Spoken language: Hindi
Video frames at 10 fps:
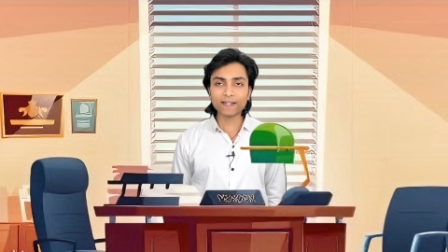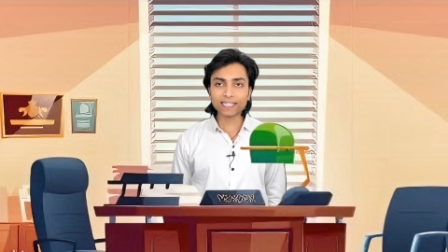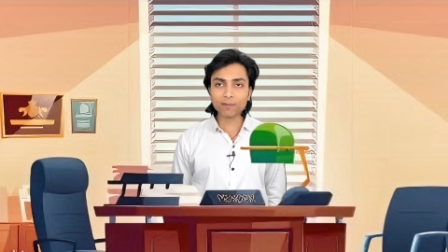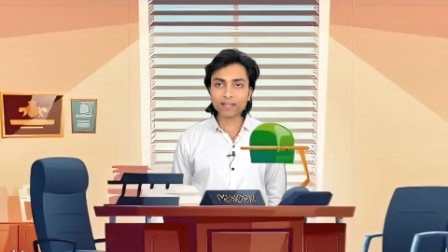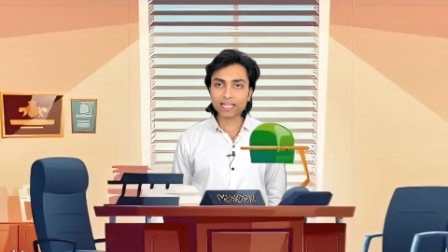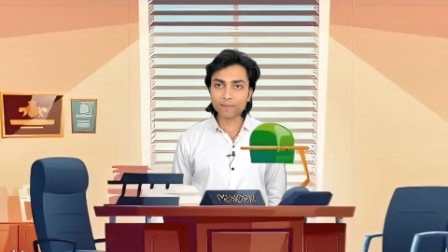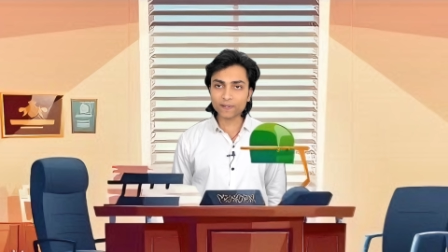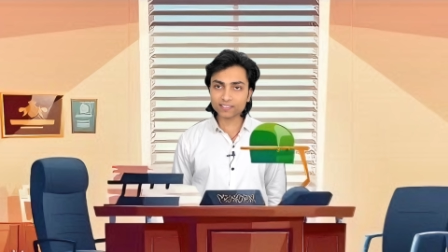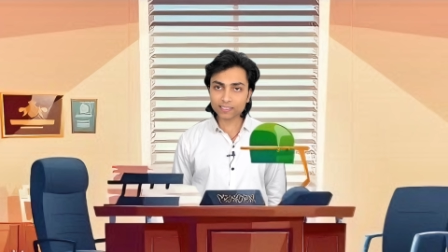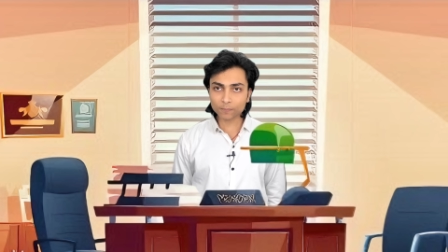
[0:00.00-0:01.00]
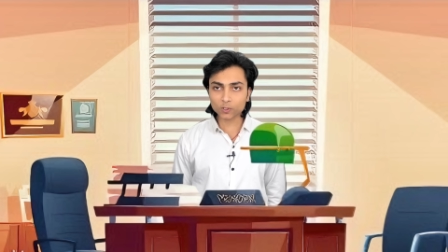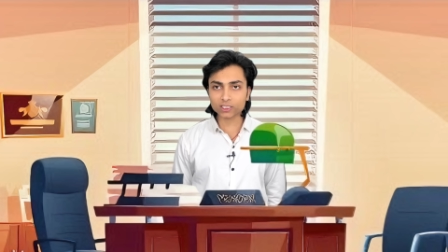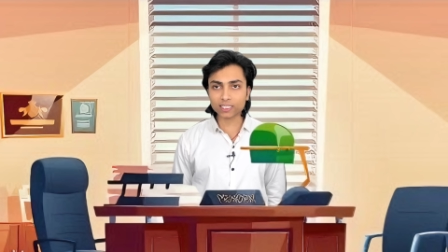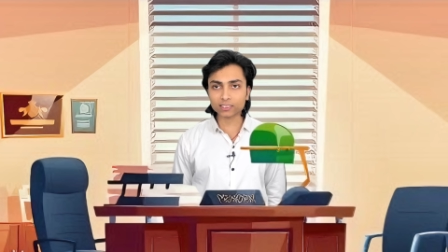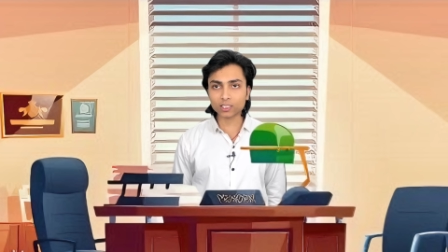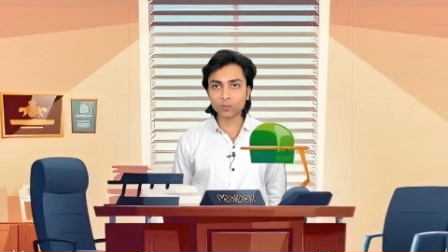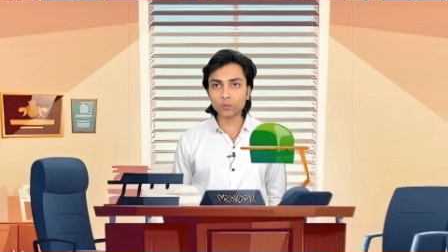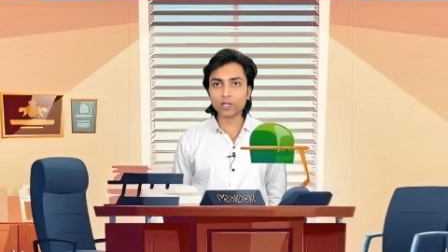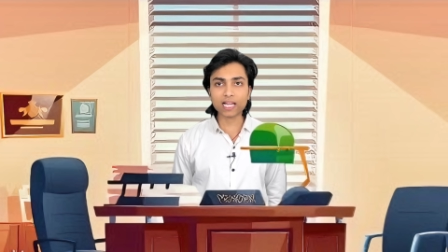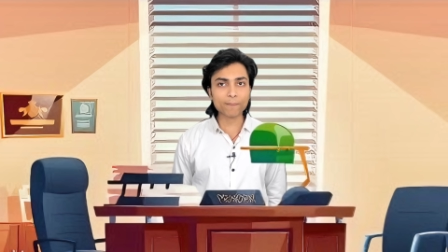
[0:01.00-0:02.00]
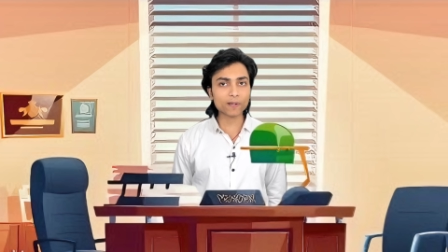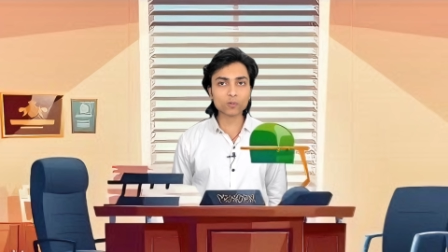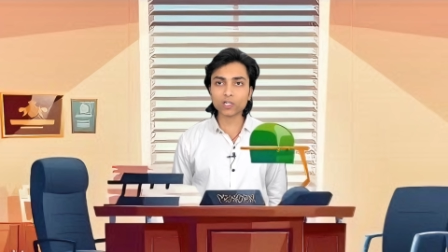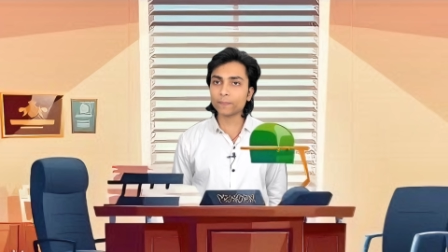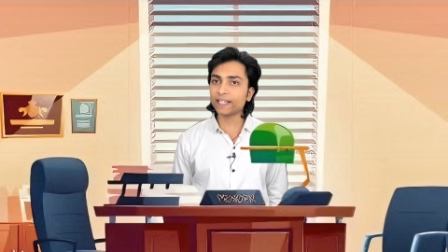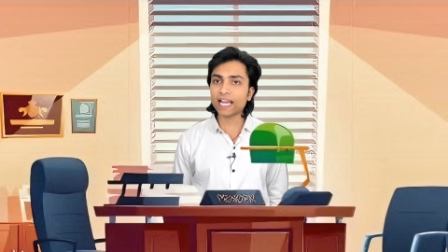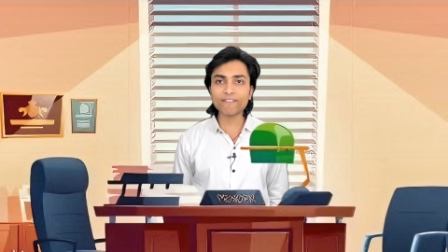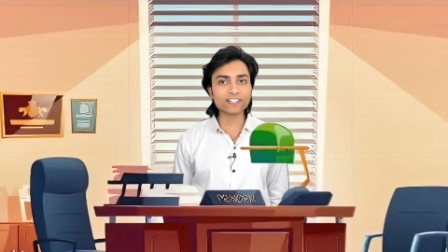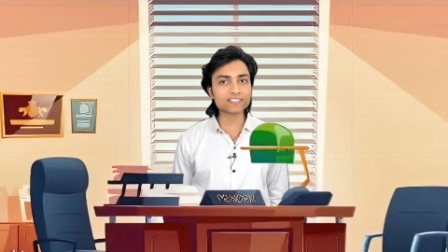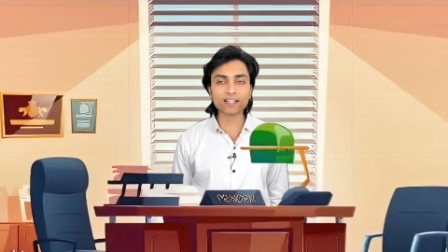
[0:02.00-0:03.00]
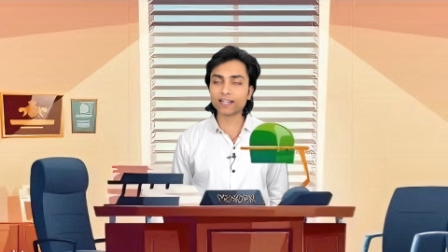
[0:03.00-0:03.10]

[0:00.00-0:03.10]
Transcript: बेटा मैं यहाँ पर सबको जानता हूँ और यहाँ पर कोई भी डेविड सर